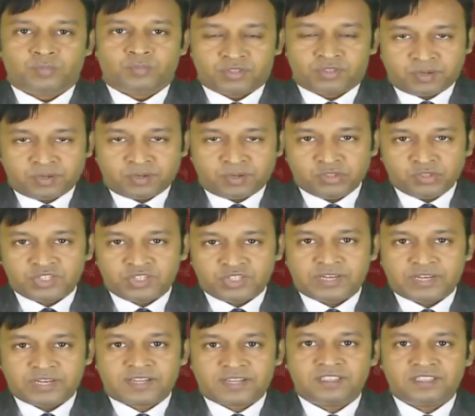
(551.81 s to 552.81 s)
প্রধানমন্ত্রী
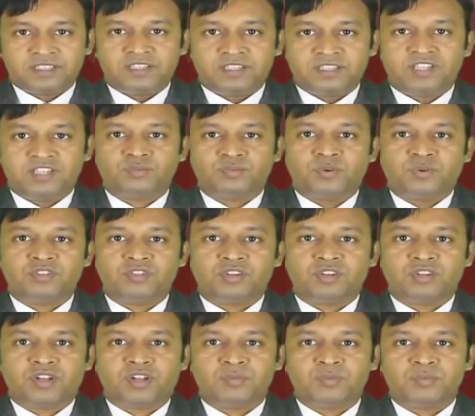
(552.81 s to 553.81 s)
শেখ হাসিনার দেশ
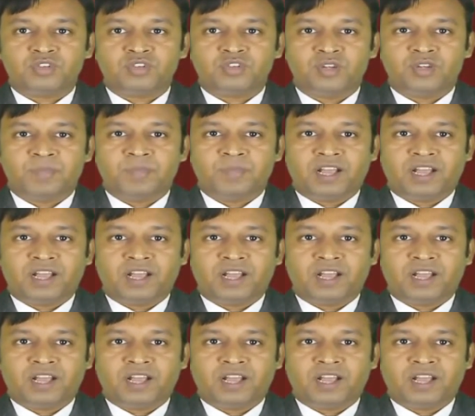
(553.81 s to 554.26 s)
পরিচালনা বিষয়ে